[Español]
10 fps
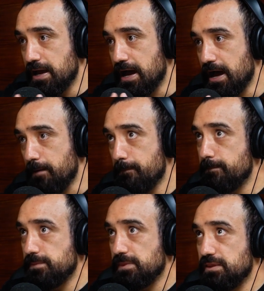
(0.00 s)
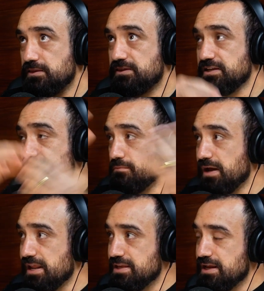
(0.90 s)
a
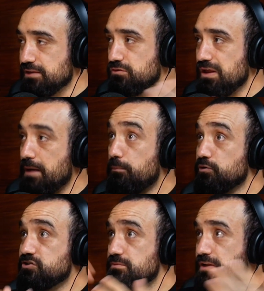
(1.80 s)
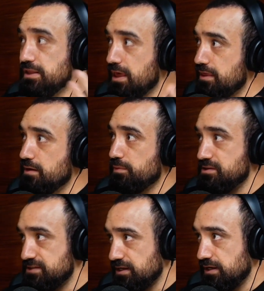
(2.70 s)
desenmarañar todas las posibilidades de
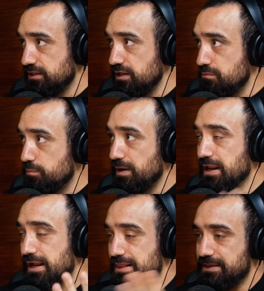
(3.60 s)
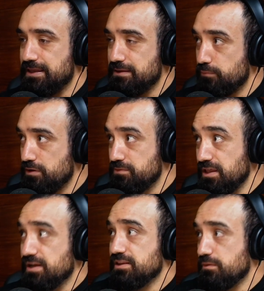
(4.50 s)
aprendizaje que tenemos para la cantidad de tiempo
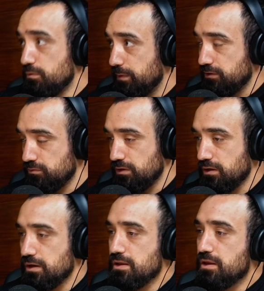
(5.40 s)
limitada que tenemos para estudiar,